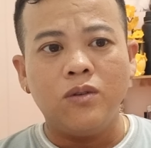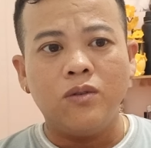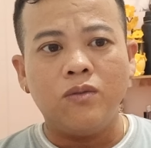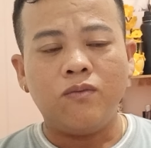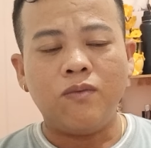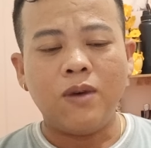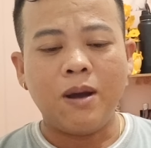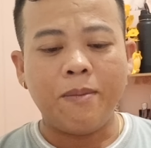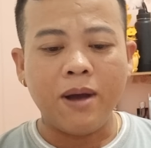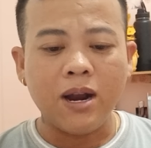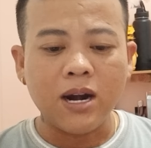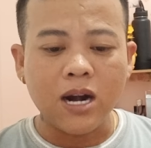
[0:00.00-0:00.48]

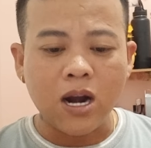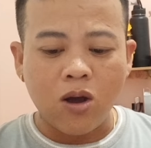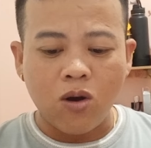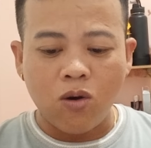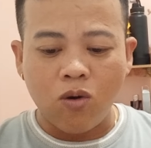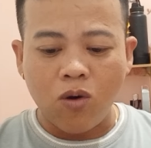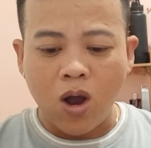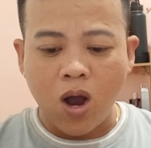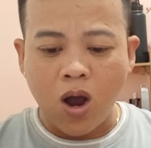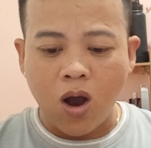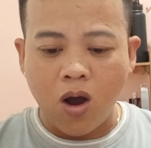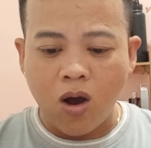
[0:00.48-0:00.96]
và bắt
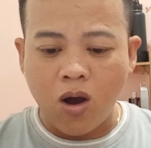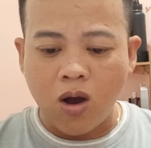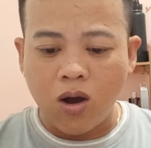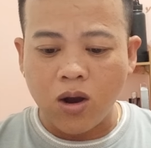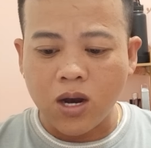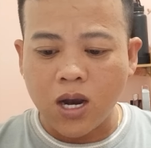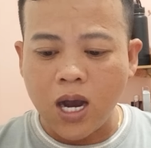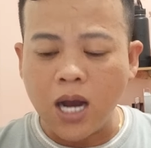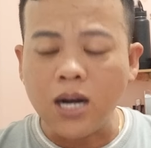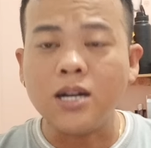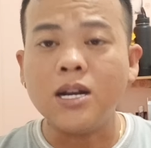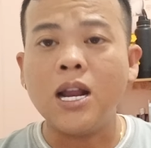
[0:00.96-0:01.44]
đầu
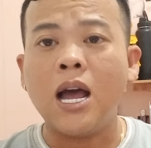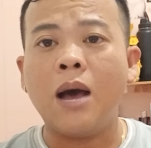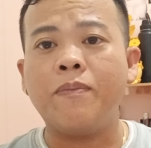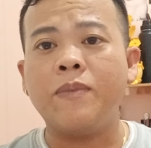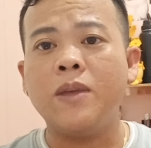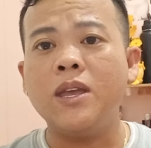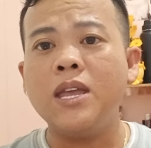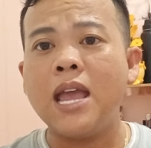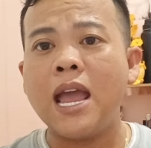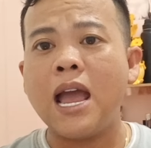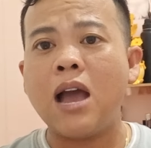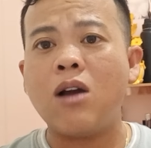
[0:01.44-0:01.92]
họ kết hợp
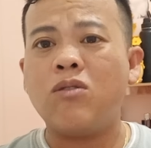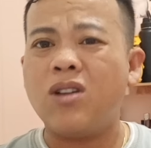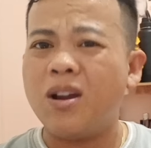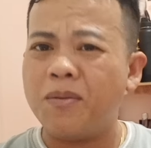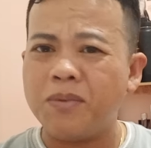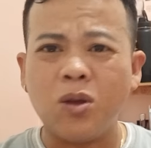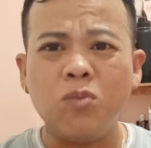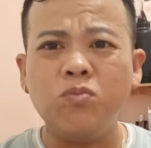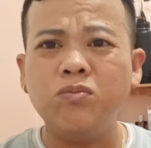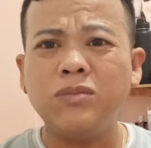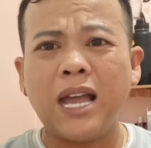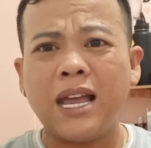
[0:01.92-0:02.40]
với nhau
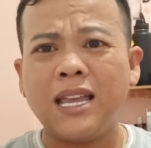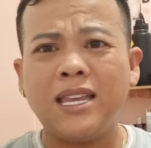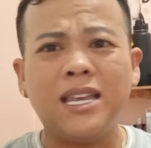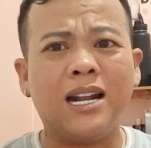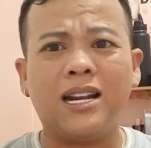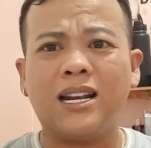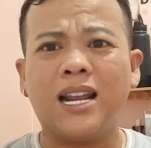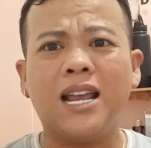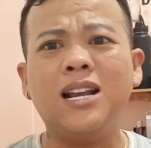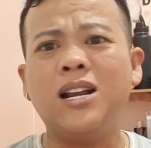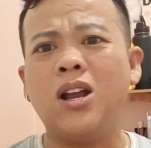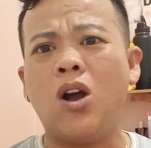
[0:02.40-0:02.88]
chúng ta nhìn
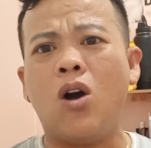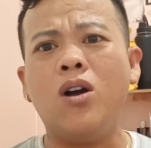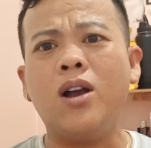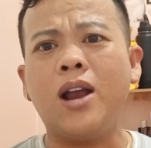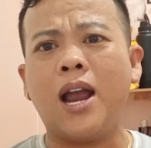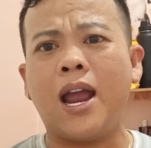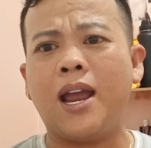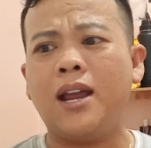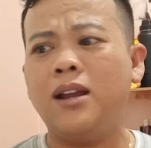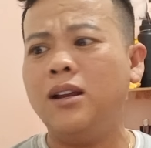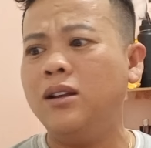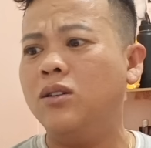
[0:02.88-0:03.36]
thấy rõ
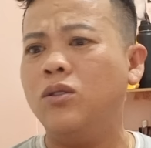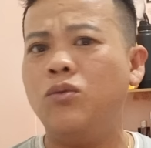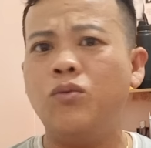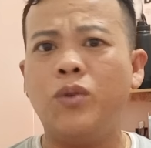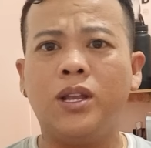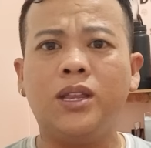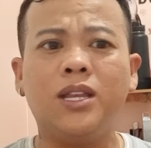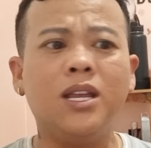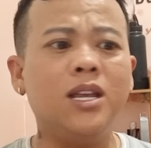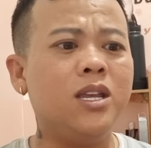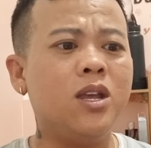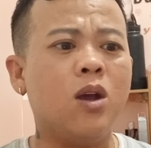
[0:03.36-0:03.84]
ràng
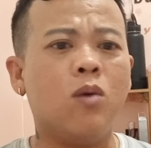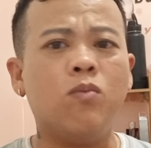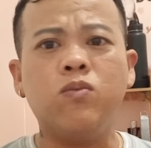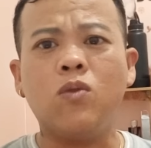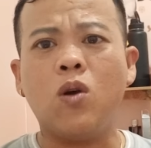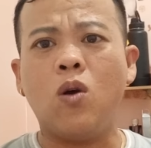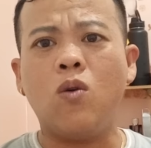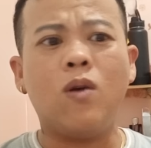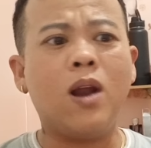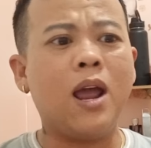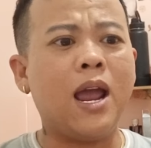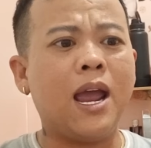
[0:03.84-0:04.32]
Nguyễn Tiến Dũng
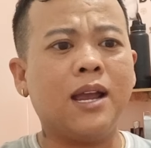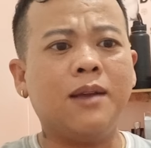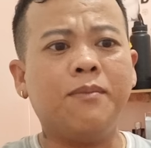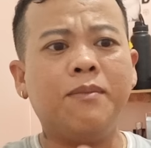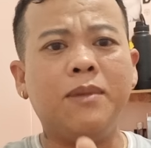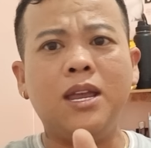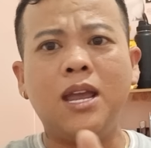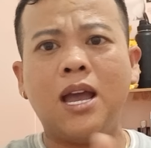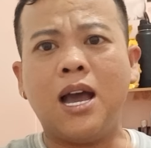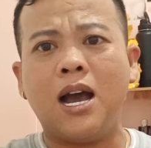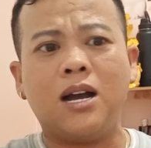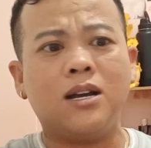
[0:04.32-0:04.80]
Cô Lan
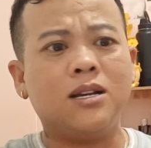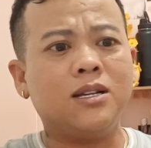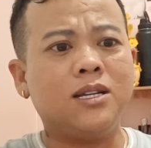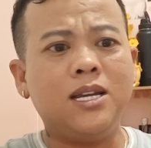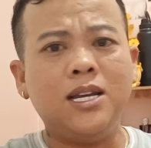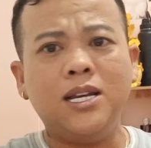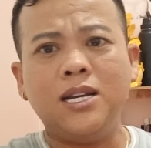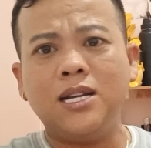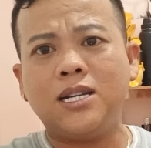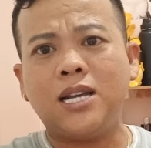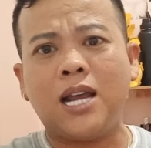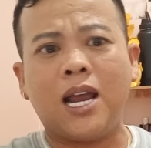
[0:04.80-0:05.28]
bây giờ
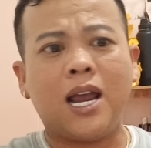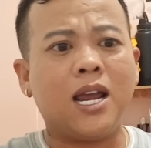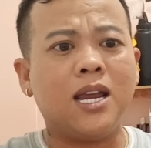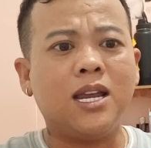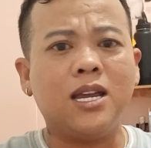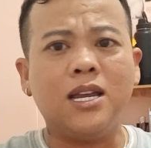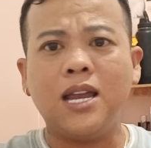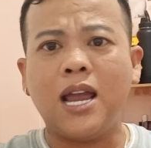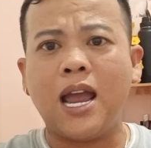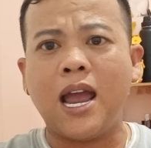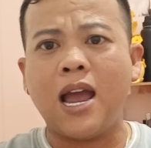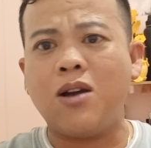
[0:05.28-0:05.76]
chia sẻ
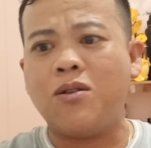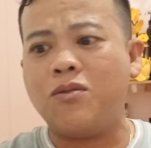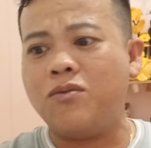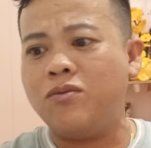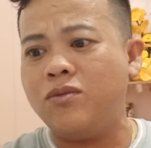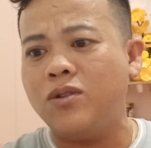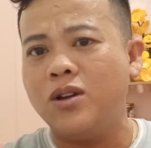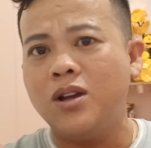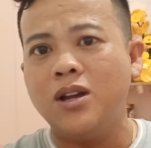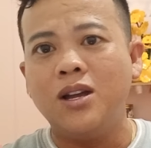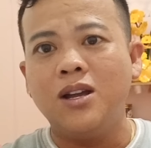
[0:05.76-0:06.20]
với nhau